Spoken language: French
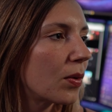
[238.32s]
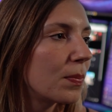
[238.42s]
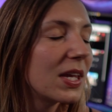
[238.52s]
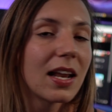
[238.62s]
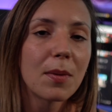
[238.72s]

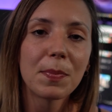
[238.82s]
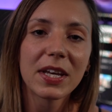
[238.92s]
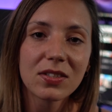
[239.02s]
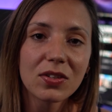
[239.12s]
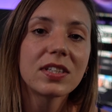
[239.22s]
mais la
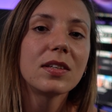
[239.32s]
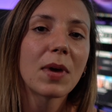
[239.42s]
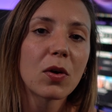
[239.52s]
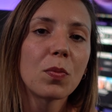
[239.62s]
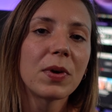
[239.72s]
personne qui
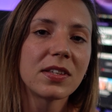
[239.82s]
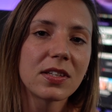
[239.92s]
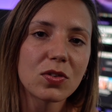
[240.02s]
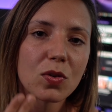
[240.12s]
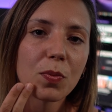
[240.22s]

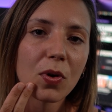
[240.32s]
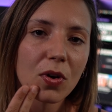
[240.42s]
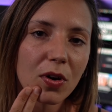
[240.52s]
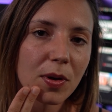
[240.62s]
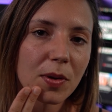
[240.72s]
m'accompagnait se le
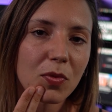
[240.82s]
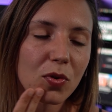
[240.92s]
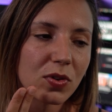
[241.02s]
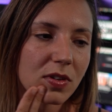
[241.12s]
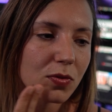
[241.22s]
prend même
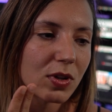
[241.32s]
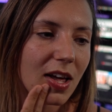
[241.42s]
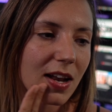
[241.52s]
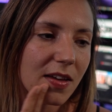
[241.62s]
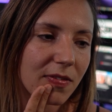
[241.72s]
au niveau de
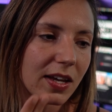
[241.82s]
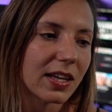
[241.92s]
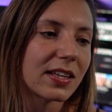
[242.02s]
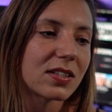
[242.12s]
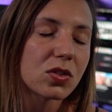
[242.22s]
la lèvre
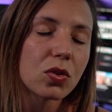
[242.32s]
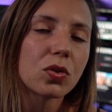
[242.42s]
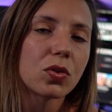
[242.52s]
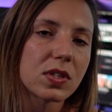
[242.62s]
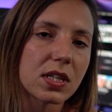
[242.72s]
et
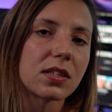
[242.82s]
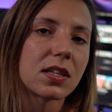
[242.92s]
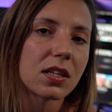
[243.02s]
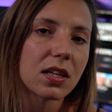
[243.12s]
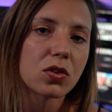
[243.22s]
sent que
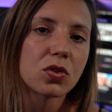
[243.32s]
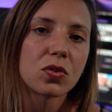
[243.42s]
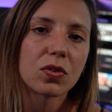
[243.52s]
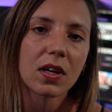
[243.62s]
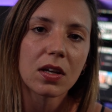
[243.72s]
c'était quelque
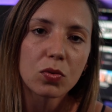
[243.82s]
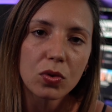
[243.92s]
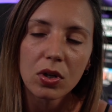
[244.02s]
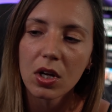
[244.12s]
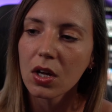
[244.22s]
chose de très
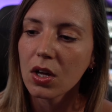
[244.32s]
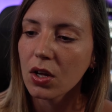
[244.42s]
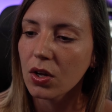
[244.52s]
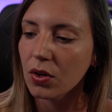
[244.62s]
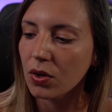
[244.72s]
lourd.
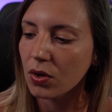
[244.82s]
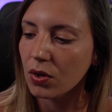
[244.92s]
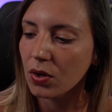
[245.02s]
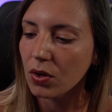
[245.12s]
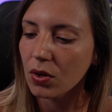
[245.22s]

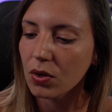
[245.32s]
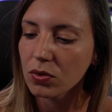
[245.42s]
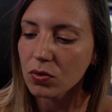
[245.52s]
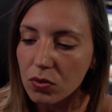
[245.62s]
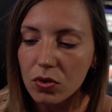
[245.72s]

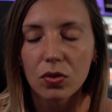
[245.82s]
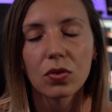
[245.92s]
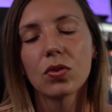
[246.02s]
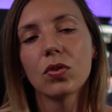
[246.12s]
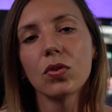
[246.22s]
donc
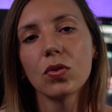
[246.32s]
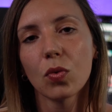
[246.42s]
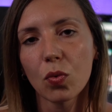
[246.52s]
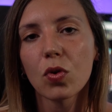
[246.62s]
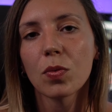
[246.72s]

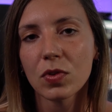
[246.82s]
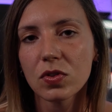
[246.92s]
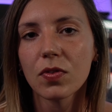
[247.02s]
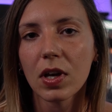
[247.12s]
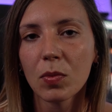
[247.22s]
on
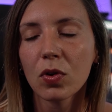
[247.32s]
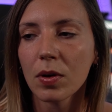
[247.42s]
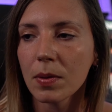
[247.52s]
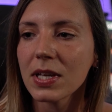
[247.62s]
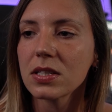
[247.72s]
commence vraiment
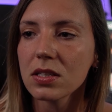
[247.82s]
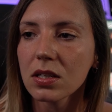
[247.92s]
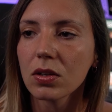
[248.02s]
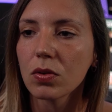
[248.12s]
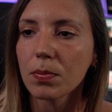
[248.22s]
quand même à se
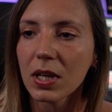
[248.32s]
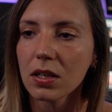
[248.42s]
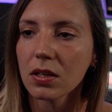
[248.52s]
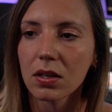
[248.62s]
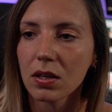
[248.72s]
dire le
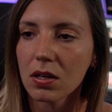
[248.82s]
mec,